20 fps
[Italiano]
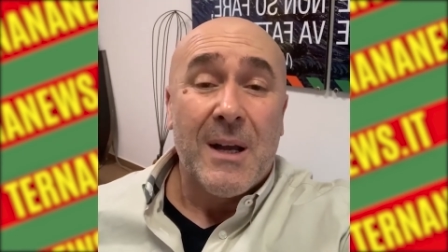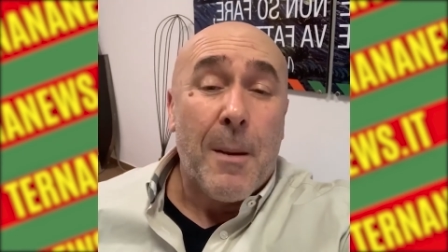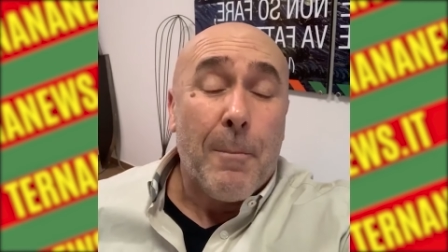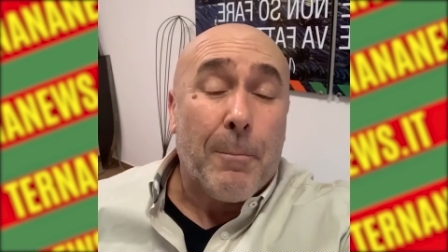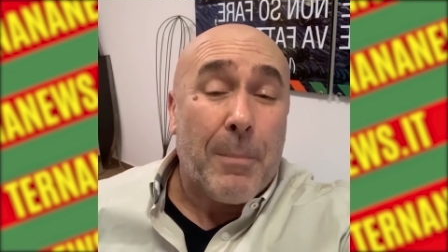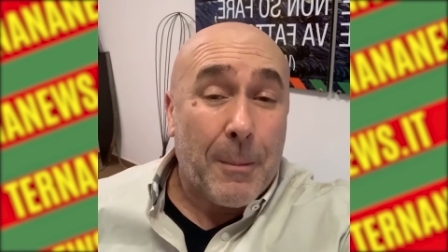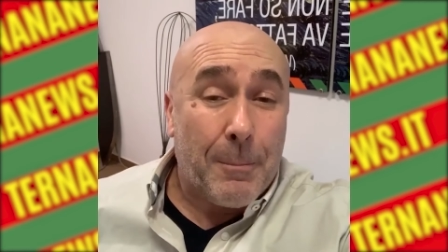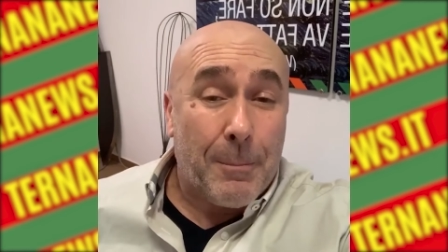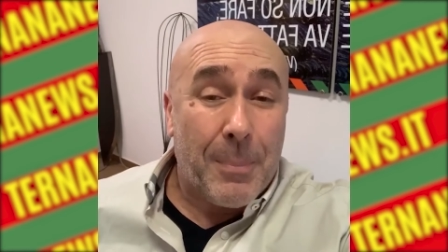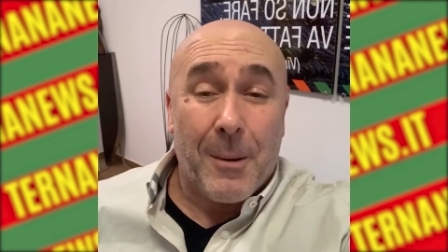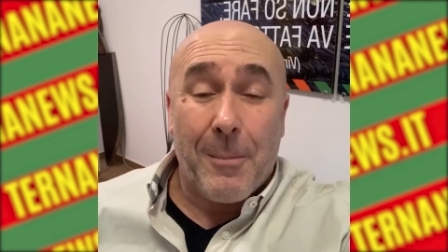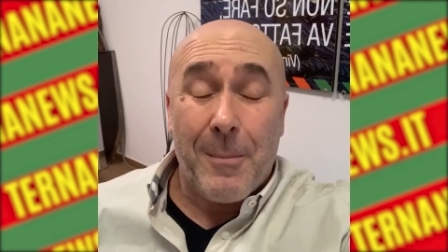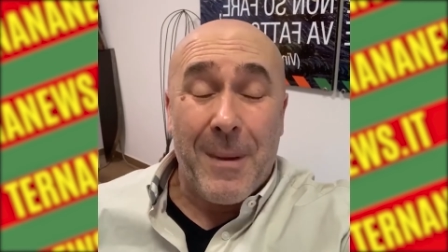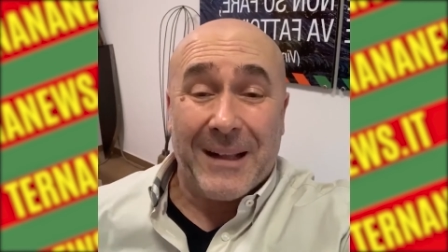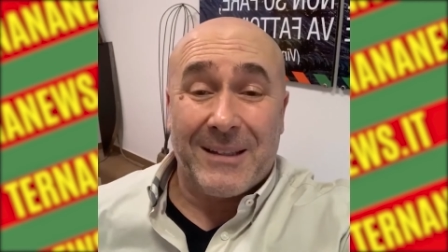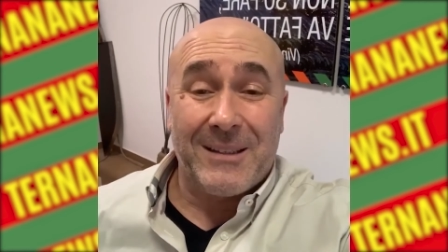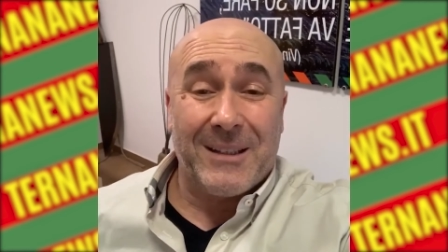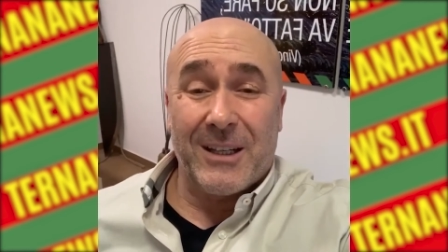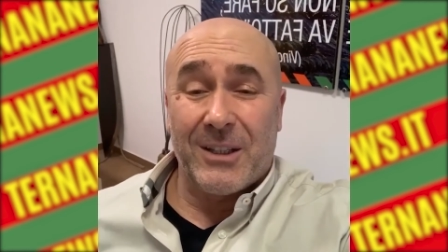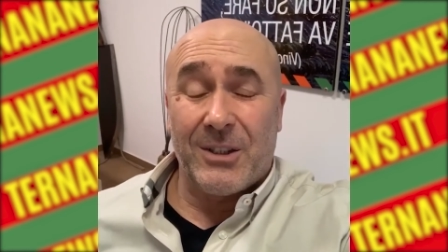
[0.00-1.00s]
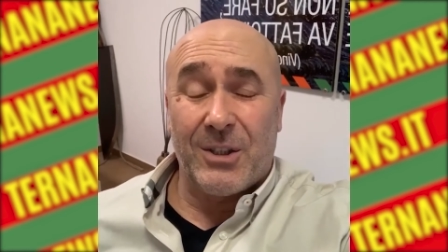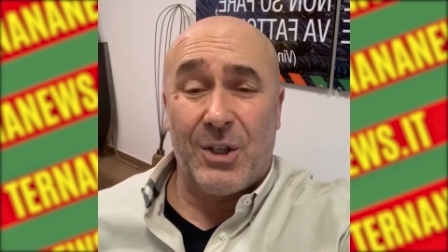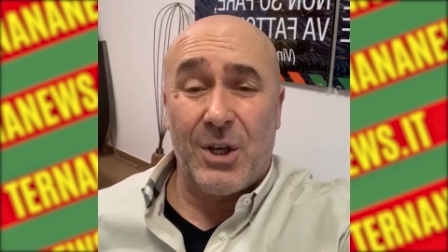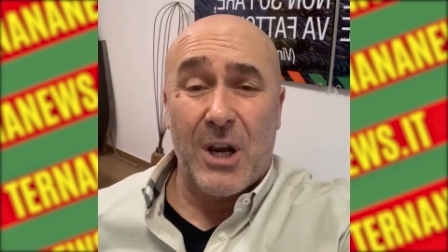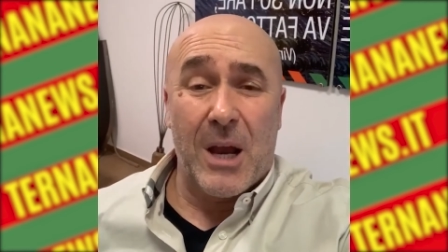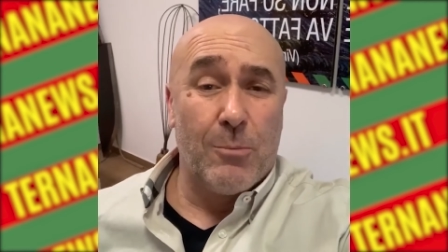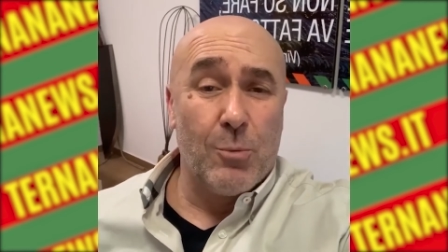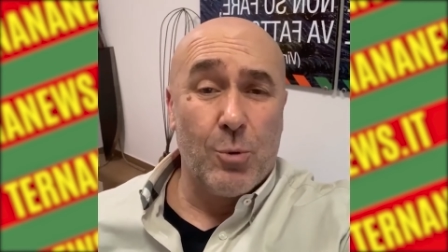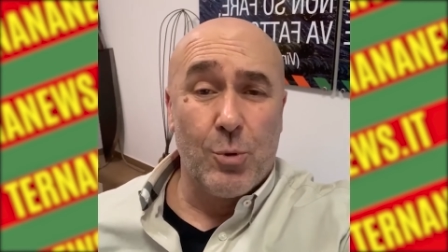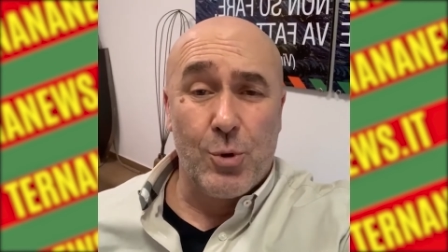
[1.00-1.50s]
per permettere,
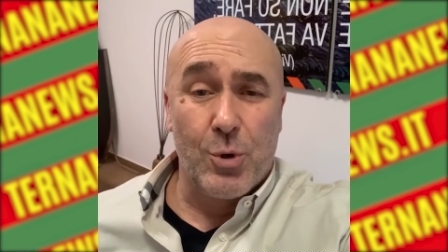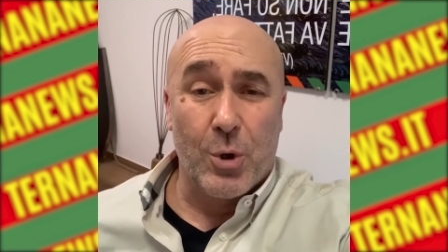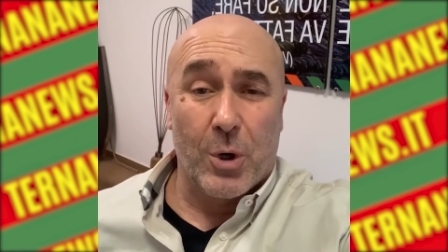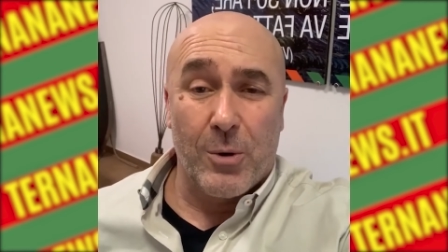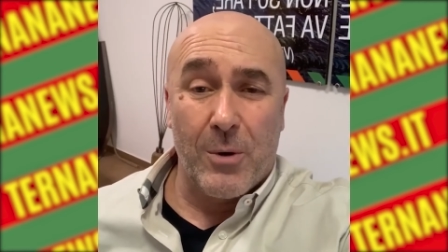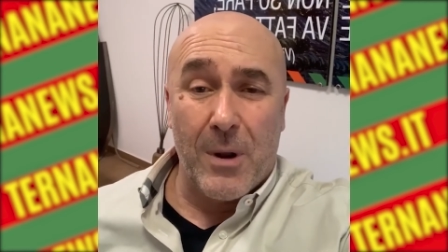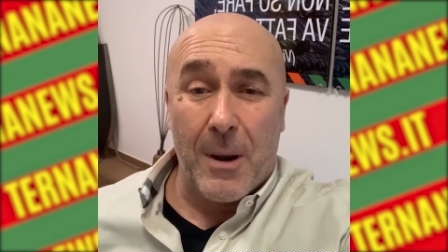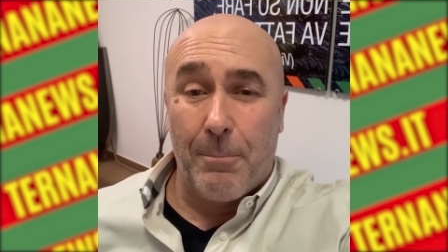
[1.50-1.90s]
diciamo, un giorno